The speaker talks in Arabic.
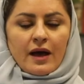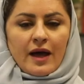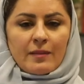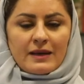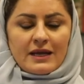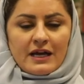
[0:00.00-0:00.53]

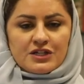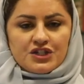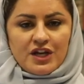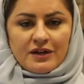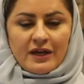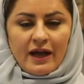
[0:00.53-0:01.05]
قبل
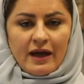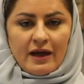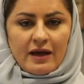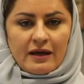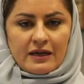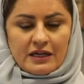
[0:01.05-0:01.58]
شرح
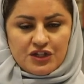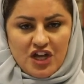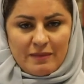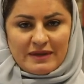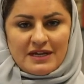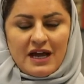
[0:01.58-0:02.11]
آه،
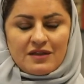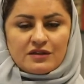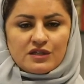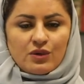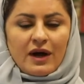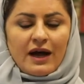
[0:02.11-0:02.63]
إجابة هذا
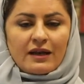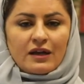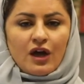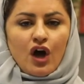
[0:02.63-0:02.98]
السؤال